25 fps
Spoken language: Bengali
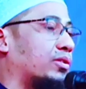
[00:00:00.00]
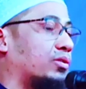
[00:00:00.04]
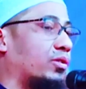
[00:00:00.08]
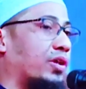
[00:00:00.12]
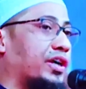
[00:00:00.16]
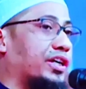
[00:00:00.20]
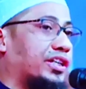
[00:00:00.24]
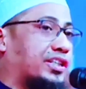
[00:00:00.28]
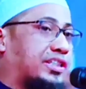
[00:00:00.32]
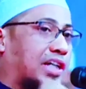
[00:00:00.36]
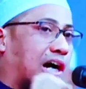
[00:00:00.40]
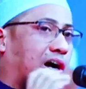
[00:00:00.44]
বলেন
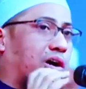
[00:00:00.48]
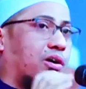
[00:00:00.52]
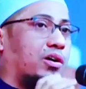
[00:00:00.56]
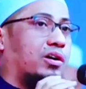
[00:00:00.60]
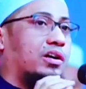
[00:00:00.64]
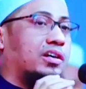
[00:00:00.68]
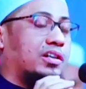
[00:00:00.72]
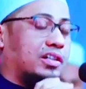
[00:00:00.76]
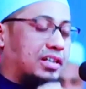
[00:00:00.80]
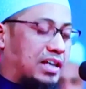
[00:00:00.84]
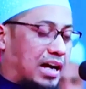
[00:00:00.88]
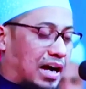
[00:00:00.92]
ওইটাও
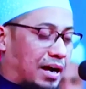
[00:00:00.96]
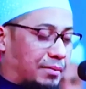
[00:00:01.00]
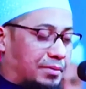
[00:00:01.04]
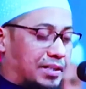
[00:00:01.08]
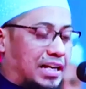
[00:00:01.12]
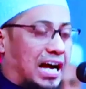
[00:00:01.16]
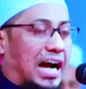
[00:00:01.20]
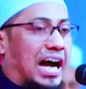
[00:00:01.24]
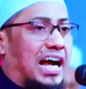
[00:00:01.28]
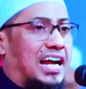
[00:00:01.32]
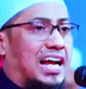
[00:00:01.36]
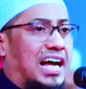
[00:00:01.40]

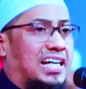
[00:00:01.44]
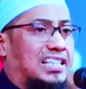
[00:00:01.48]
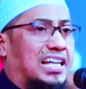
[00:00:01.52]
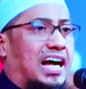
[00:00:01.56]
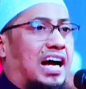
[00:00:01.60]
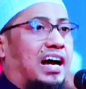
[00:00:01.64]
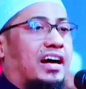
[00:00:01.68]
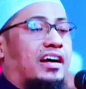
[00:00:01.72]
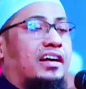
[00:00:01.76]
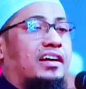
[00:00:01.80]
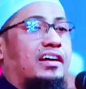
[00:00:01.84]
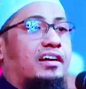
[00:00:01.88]
আমি
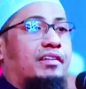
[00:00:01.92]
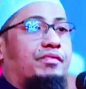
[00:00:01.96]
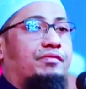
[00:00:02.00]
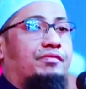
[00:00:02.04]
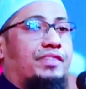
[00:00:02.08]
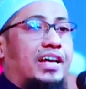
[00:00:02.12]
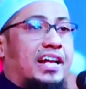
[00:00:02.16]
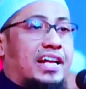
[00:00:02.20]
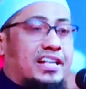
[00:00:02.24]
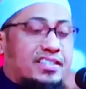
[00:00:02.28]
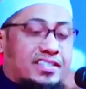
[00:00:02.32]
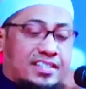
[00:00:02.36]
আলাদা
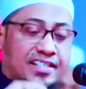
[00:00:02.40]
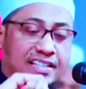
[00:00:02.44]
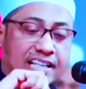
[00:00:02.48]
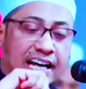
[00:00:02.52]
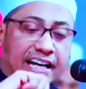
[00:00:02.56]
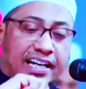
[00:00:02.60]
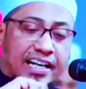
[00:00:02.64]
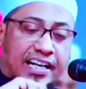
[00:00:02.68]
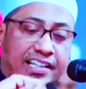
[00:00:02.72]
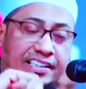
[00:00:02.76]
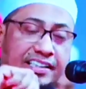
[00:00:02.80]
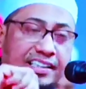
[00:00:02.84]

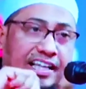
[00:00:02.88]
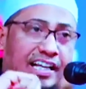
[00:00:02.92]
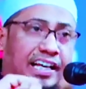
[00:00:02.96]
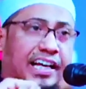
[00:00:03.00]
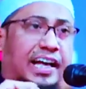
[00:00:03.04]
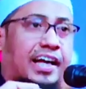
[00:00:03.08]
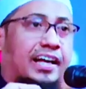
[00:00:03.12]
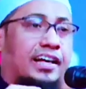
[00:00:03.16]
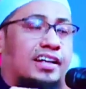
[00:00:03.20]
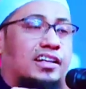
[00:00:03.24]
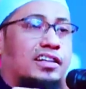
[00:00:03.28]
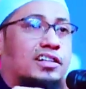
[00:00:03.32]
ফেরেস্তাকে
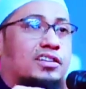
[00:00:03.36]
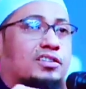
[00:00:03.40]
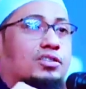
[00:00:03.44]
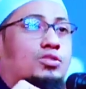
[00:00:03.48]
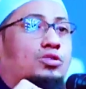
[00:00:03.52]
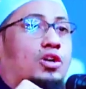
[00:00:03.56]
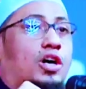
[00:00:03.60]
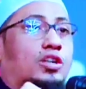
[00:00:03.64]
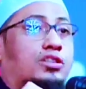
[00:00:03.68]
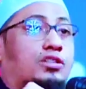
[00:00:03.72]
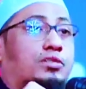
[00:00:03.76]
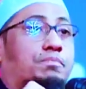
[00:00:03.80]
দিয়ে
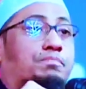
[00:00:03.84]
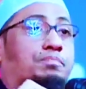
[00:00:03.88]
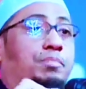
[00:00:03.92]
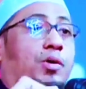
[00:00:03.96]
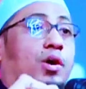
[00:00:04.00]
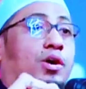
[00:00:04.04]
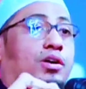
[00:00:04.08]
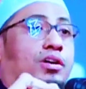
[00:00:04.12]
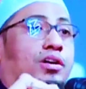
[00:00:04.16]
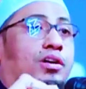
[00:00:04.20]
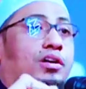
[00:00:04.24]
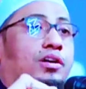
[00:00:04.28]

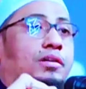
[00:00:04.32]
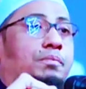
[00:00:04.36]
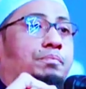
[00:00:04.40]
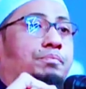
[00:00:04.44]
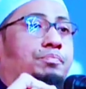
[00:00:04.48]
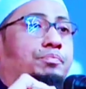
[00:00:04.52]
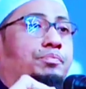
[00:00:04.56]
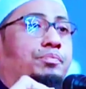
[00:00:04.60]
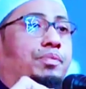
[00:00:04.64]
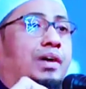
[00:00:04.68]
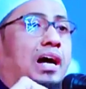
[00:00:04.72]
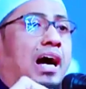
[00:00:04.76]
তৎপর
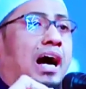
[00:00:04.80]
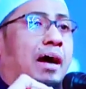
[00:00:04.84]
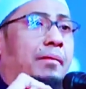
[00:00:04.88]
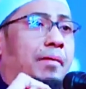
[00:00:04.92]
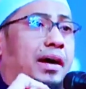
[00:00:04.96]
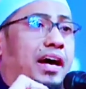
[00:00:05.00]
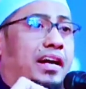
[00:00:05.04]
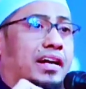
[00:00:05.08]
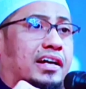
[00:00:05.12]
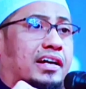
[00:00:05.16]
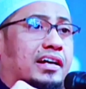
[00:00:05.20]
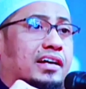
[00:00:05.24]

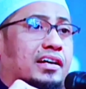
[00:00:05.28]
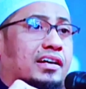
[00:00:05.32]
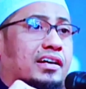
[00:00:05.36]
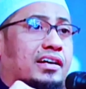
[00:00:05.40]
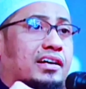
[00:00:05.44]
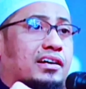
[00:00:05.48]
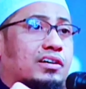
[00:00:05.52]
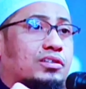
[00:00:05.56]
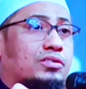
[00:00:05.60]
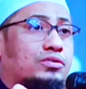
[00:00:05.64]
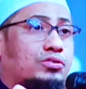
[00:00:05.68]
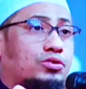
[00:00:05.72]
আমার
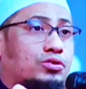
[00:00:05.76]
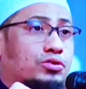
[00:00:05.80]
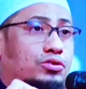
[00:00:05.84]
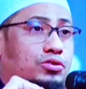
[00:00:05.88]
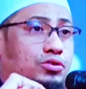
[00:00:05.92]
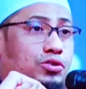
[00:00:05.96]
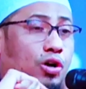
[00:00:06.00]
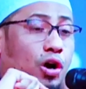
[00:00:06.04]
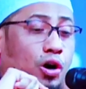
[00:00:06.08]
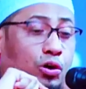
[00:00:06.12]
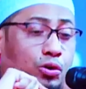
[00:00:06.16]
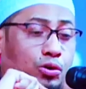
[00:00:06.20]

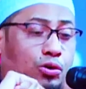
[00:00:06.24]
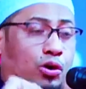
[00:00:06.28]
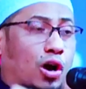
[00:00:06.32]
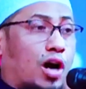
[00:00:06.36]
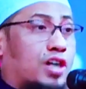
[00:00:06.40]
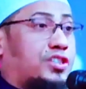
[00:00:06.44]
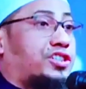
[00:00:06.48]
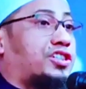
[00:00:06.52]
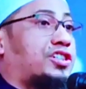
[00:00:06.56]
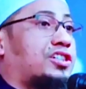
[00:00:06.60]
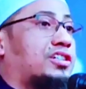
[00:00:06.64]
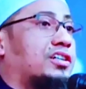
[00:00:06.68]

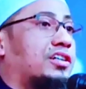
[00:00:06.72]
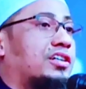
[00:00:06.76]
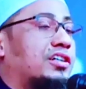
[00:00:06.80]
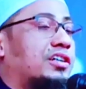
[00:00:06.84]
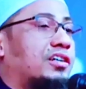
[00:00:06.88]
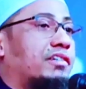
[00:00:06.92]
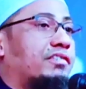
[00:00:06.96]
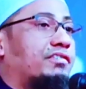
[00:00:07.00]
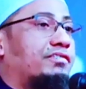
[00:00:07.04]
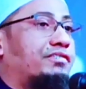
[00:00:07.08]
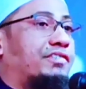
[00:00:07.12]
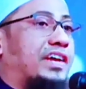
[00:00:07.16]
চৌকস
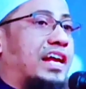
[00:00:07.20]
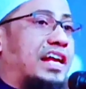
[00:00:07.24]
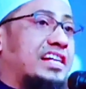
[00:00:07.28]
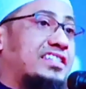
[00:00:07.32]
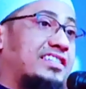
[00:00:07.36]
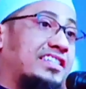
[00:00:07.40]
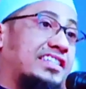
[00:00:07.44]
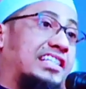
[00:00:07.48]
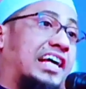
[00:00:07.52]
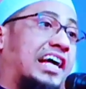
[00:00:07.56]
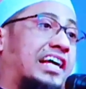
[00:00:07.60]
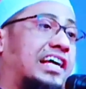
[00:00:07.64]

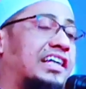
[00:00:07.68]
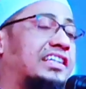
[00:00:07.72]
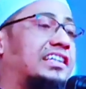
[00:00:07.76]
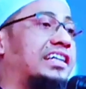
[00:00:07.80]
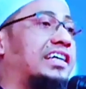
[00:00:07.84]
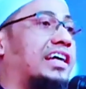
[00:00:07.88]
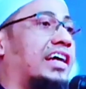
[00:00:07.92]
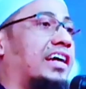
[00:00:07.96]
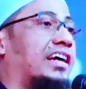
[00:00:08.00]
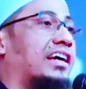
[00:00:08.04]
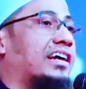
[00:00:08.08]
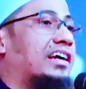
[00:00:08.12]
ফেরেস্তাকে
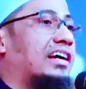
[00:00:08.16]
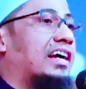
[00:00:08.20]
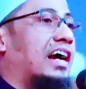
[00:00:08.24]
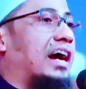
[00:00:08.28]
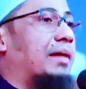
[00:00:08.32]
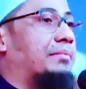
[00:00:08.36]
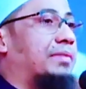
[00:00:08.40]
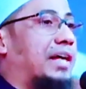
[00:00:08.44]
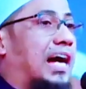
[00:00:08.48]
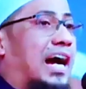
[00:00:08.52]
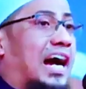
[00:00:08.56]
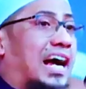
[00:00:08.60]
দিয়ে
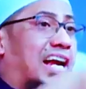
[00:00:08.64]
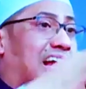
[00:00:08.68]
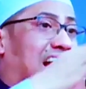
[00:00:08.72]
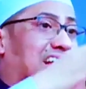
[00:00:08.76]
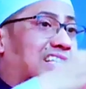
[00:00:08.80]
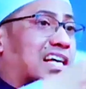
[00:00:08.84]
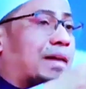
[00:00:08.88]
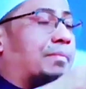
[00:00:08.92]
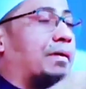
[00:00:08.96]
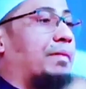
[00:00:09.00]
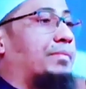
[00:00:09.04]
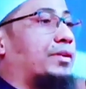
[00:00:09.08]
আমি
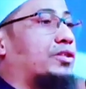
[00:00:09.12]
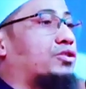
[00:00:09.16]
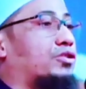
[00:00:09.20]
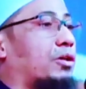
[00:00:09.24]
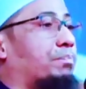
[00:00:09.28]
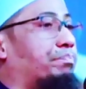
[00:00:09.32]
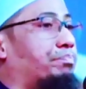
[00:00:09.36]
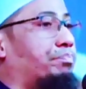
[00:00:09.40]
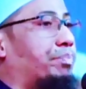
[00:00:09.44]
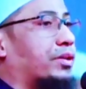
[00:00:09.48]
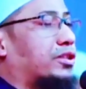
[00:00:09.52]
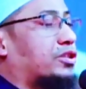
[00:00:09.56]
আলাদাভাবে
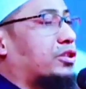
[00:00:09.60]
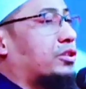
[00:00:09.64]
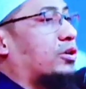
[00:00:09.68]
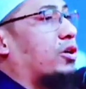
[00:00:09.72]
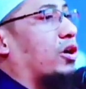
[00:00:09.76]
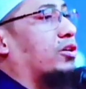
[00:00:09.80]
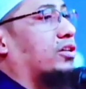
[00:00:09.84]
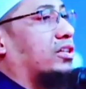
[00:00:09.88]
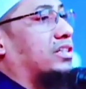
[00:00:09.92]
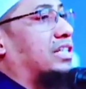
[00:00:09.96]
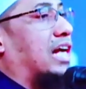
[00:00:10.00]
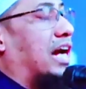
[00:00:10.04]
চব্বিশ
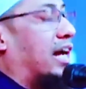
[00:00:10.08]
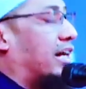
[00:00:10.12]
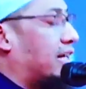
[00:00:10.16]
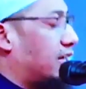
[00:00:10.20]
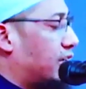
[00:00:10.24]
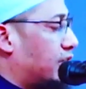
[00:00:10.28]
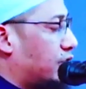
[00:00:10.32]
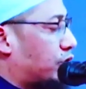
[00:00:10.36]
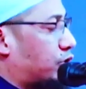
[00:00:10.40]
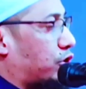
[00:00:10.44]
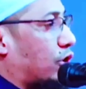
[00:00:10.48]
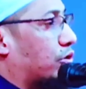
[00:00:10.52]
ঘন্টা
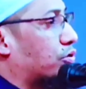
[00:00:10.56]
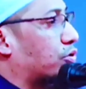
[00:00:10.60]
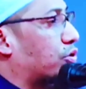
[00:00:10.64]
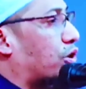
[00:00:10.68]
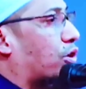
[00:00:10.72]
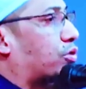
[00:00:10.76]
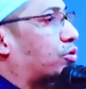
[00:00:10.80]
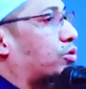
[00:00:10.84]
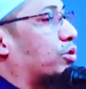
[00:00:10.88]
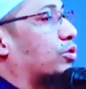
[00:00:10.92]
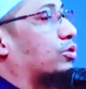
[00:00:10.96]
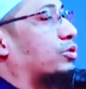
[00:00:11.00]

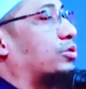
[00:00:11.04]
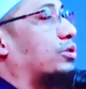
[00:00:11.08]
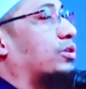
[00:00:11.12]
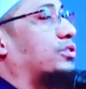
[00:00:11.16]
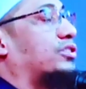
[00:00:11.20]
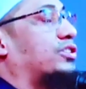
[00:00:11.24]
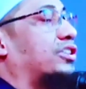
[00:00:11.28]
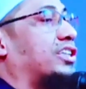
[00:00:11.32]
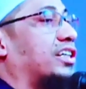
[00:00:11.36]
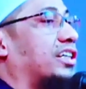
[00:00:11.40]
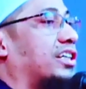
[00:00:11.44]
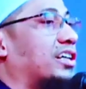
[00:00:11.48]
সংরক্ষণ
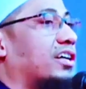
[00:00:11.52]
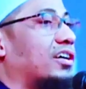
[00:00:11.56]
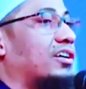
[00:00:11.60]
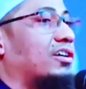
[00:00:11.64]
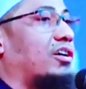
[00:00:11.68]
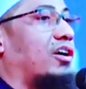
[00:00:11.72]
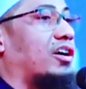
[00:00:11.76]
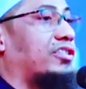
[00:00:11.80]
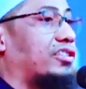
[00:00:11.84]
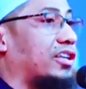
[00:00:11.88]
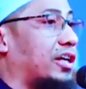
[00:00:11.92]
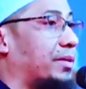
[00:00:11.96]
করছি
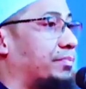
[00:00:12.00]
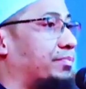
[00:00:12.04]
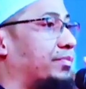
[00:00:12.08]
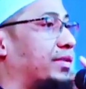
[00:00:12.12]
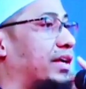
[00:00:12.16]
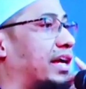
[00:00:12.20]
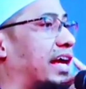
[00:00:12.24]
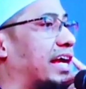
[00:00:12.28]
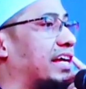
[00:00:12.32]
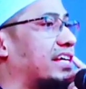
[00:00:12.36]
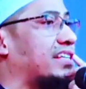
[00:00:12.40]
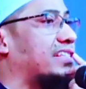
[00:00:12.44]
অতএব
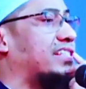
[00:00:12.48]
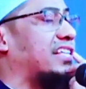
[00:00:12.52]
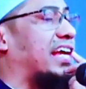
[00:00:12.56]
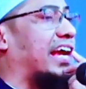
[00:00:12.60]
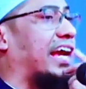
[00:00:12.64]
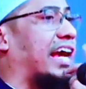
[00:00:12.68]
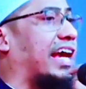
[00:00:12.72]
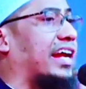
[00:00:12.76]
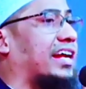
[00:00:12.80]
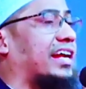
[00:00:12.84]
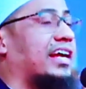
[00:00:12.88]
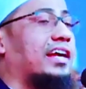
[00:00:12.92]
এই
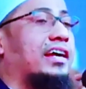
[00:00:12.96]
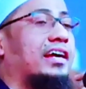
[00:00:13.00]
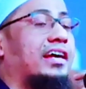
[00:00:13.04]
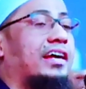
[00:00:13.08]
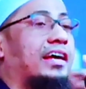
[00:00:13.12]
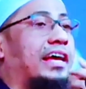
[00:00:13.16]
দেহের